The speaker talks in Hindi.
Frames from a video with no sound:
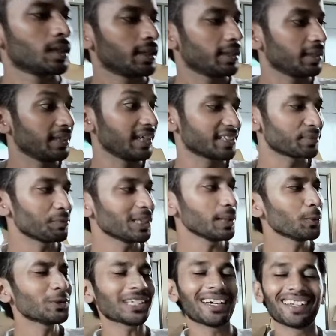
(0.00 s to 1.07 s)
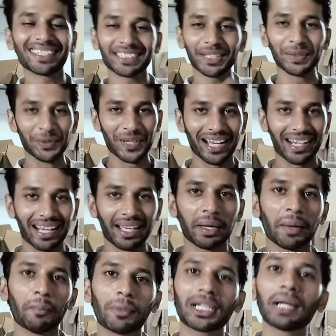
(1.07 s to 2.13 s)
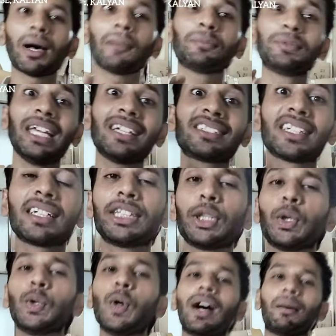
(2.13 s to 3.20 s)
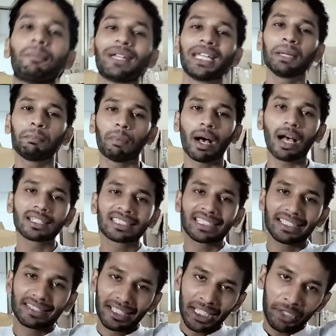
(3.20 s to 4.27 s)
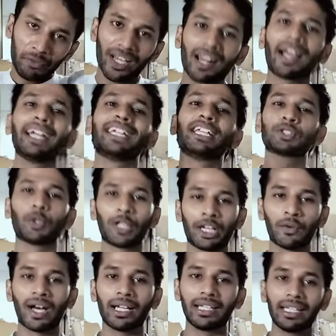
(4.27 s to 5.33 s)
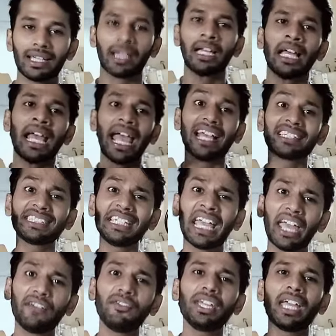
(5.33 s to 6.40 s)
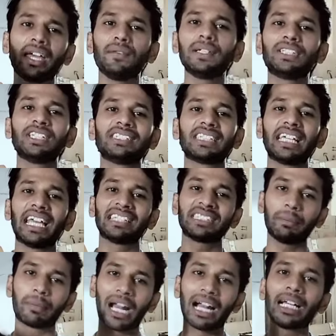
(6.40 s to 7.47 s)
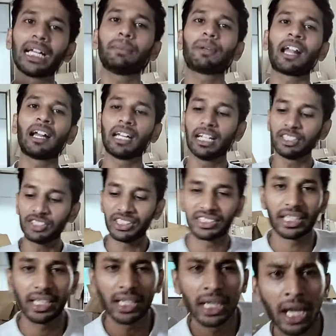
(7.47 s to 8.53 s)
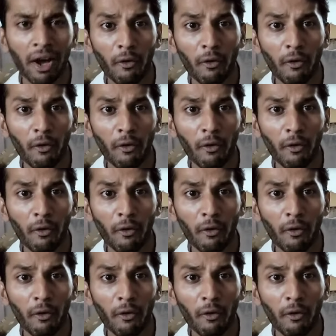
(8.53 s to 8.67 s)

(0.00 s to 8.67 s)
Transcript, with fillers: वाह यस मतलब कुछ अलग सा लुक आ रहा है अच्छा। मतलब आप देख सकते हो अपने पास कितनी वराइटीज होने वाली है ऐसी हैवी हैवी चीजें ऐसी ब्रांडेड ब्रांडेड चीजें